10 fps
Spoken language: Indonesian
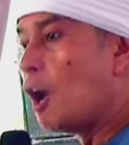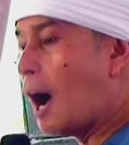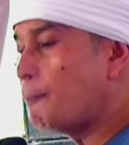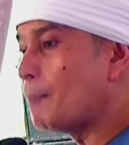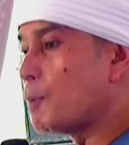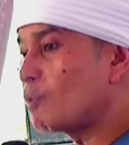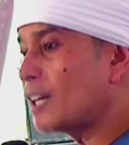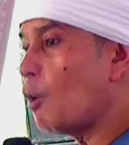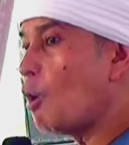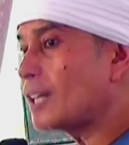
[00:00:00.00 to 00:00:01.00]
apa bukan
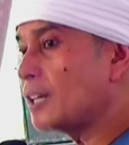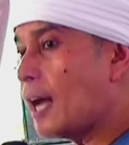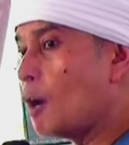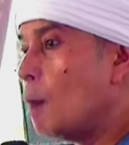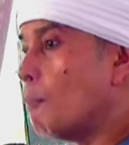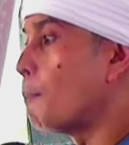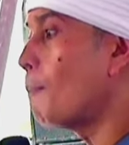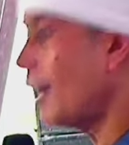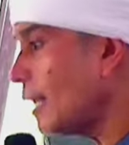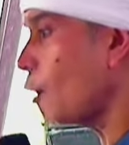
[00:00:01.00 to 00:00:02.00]
orang yang
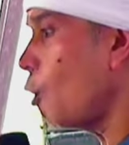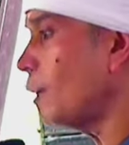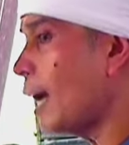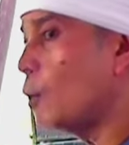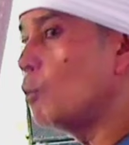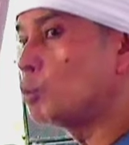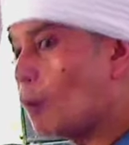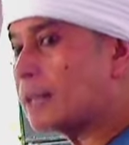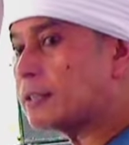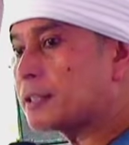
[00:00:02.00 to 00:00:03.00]
memalak orang untuk
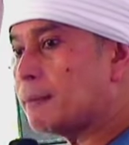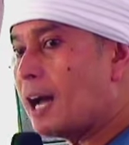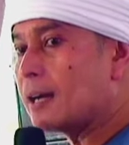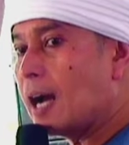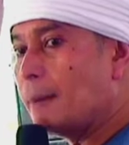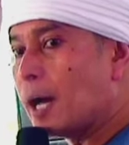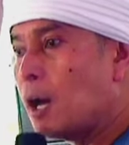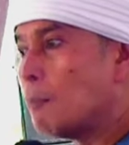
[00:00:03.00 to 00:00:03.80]
atas nama agama